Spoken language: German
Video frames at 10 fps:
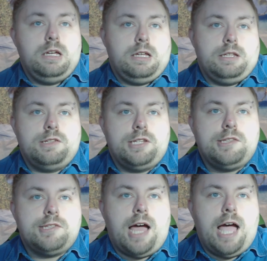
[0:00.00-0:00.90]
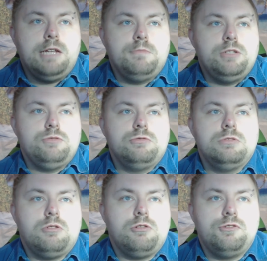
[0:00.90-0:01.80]
ist jetzt eine
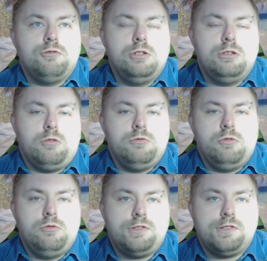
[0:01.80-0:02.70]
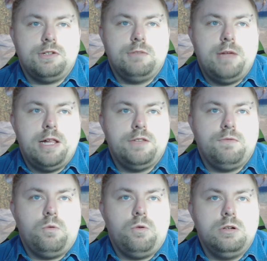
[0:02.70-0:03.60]
Million Konsolen-Downloads gemeldet
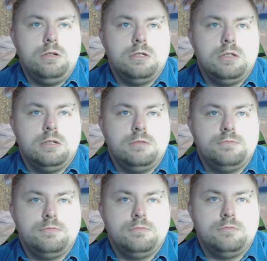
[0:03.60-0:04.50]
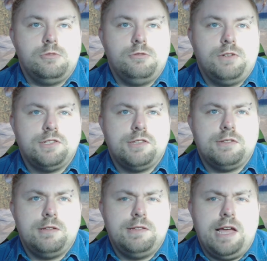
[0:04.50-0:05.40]
worden. Ähm, und was jetzt
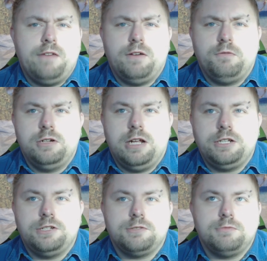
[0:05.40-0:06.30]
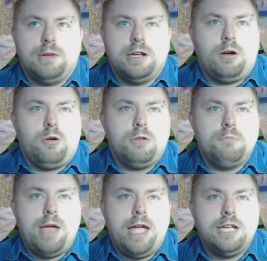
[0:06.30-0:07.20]
sehr, sehr verwunderlich ist in meinen Augen,
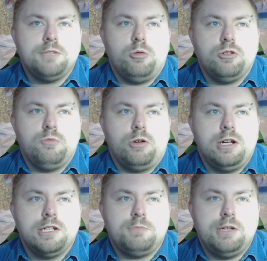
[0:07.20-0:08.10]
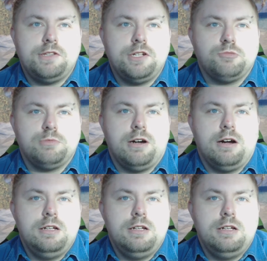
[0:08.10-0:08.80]
mehr Xbox One als PC-Spieler.